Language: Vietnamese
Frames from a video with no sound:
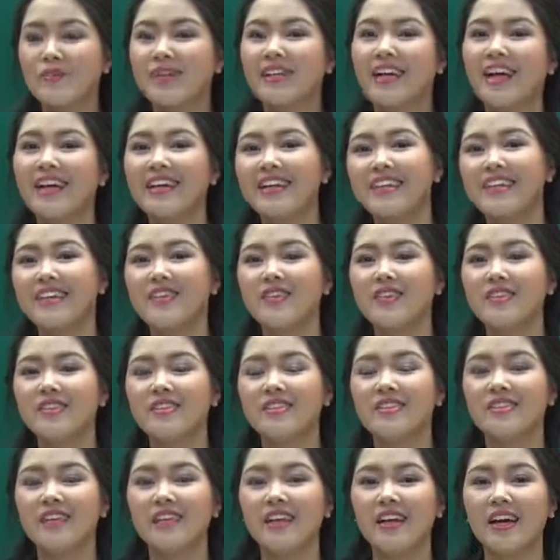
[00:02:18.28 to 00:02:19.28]
tiếng anh người ta có
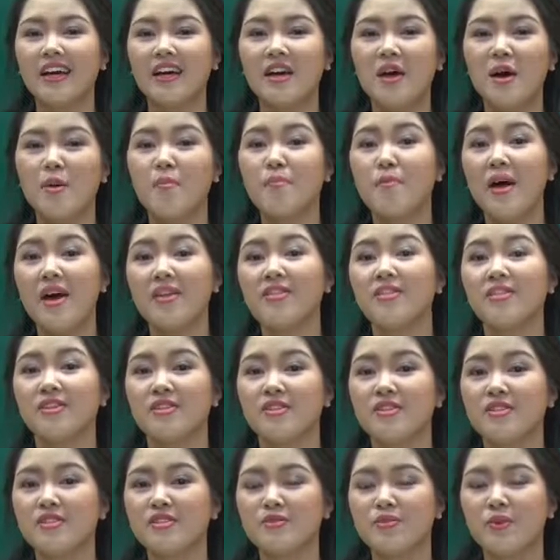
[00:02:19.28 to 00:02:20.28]
từ gọi là
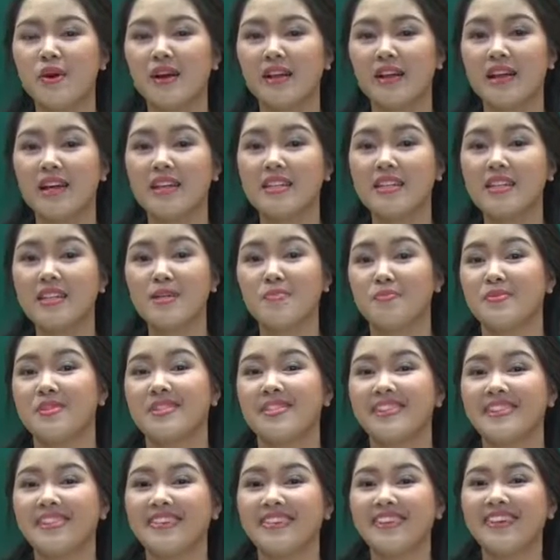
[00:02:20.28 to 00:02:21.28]
methods hoặc là tips
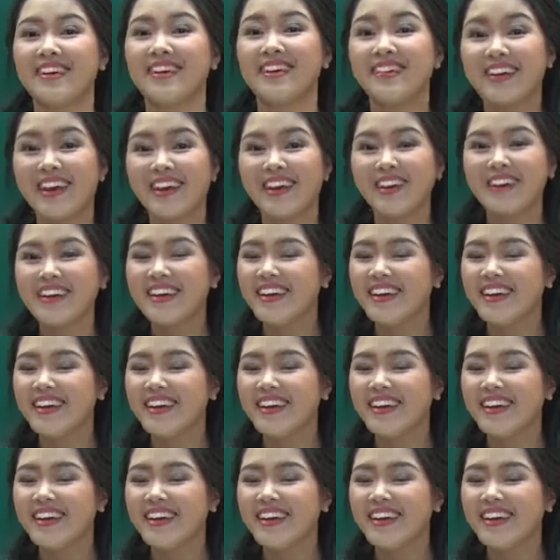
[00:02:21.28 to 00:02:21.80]
ok